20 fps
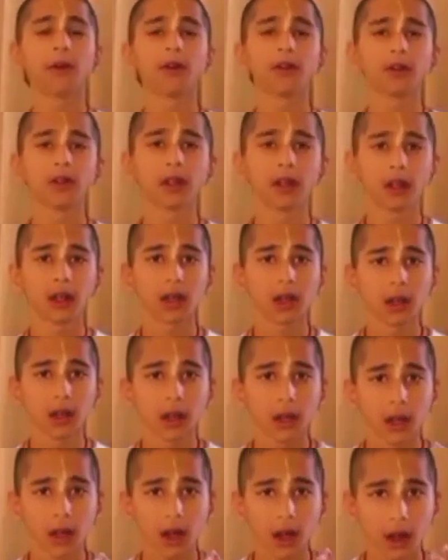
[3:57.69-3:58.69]
Bạn có thể
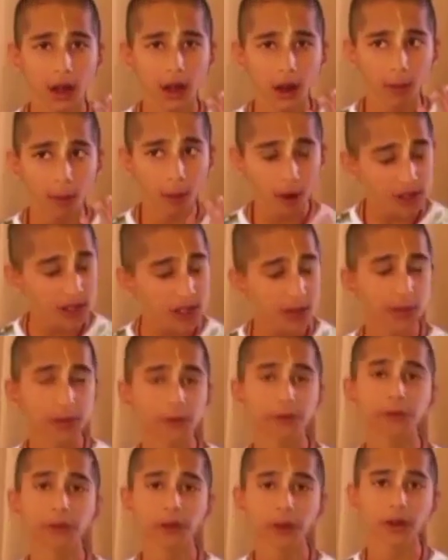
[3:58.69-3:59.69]
chuyển công việc kinh doanh của
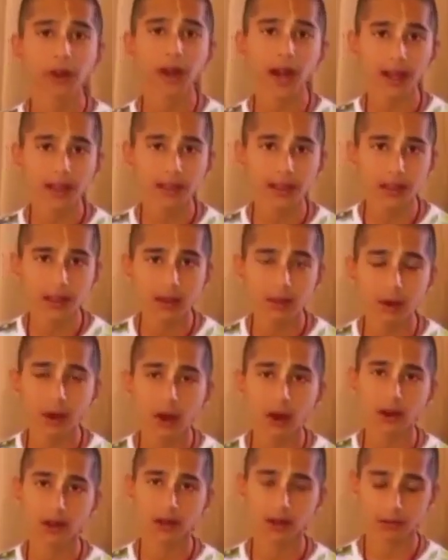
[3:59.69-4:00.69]
mình sang những việc
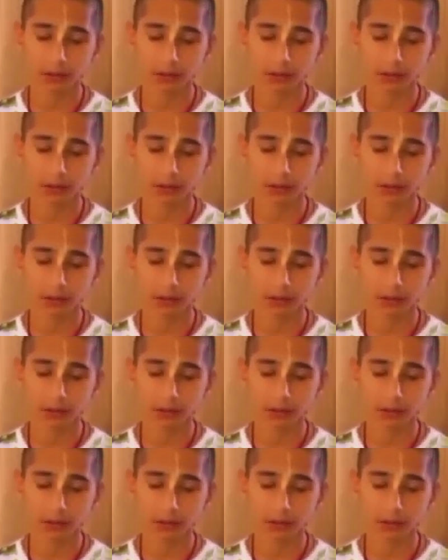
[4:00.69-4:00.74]
khác